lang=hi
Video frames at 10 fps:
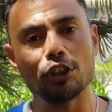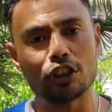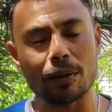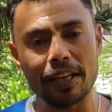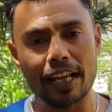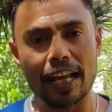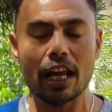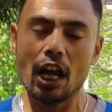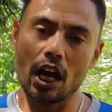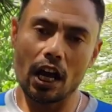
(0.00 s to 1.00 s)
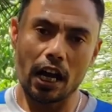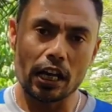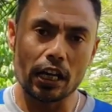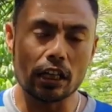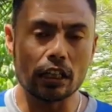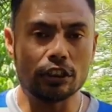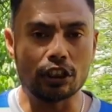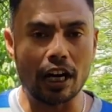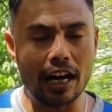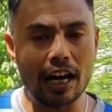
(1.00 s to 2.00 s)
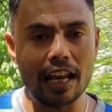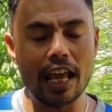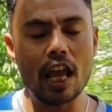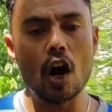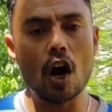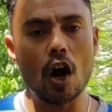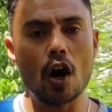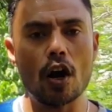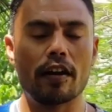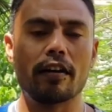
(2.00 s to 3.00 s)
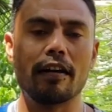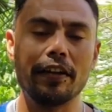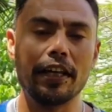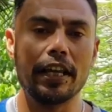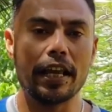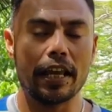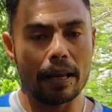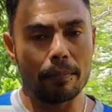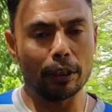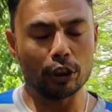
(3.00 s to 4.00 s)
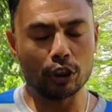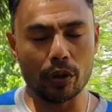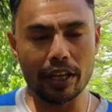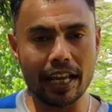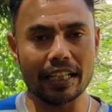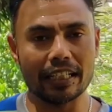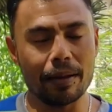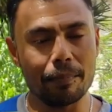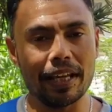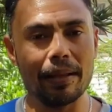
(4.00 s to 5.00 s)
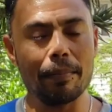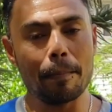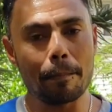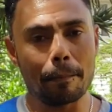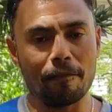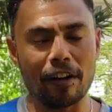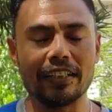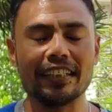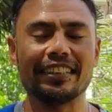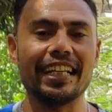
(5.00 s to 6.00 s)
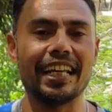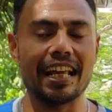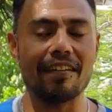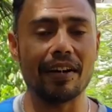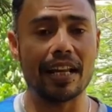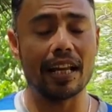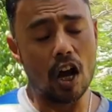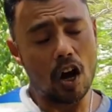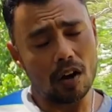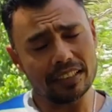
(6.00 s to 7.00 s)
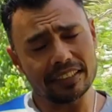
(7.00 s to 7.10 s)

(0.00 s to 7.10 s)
शमी है चाहल है और रवि बिश्नोई है ये मेरी फैंटेसी इलेवन है और